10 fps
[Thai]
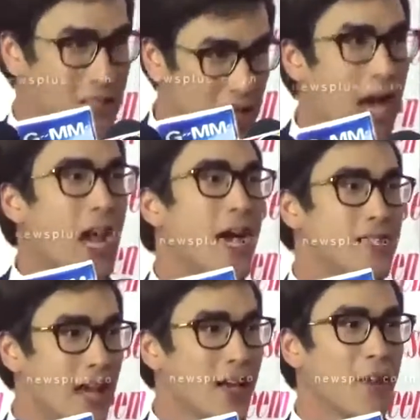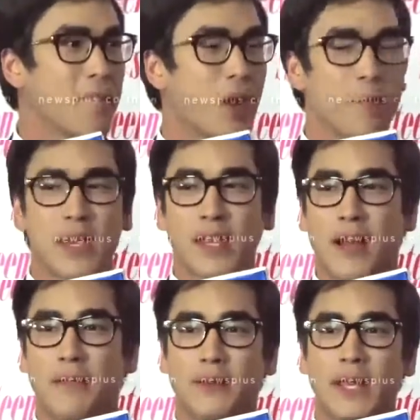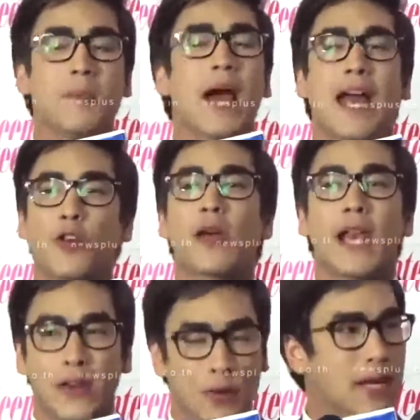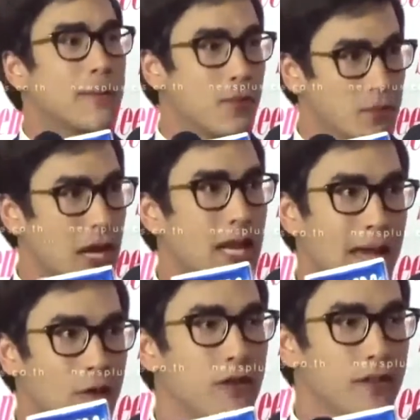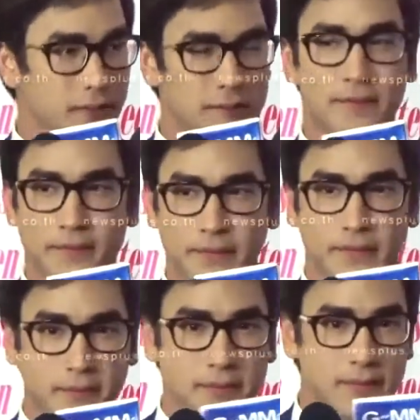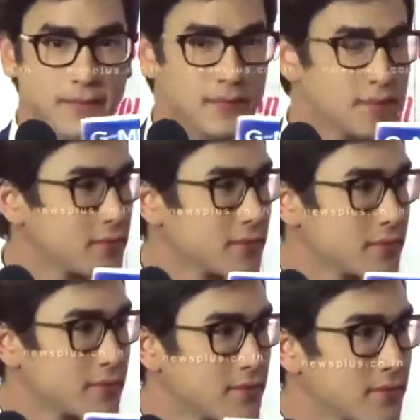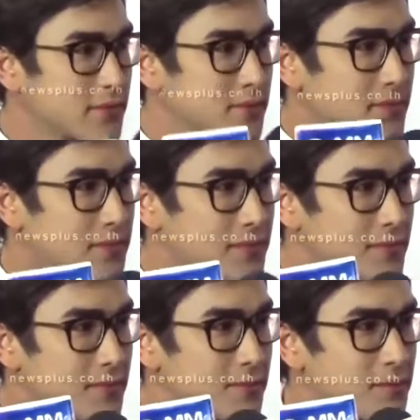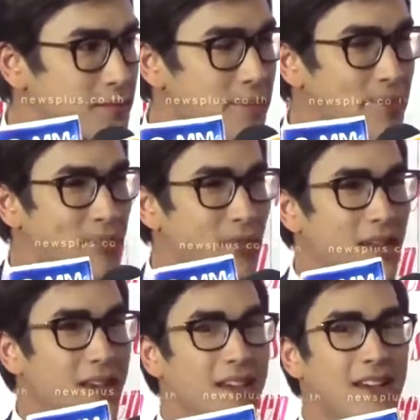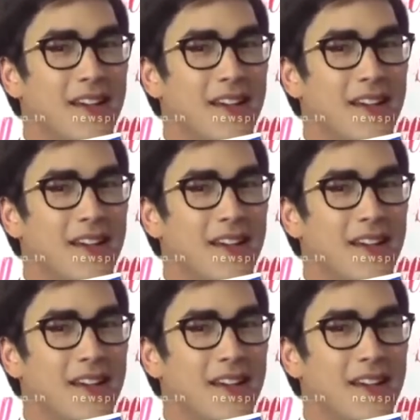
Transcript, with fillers: ใช่ใช่ก็ก็มีทั้งแบบทีมงานด้วยอะไรด้วยครับผมใช่หลายคนเหมือนเป็นการเจอกันทั้งสองครอบครัวเเป็นยังไงบ้างคับรรยากาศในการคุยกัน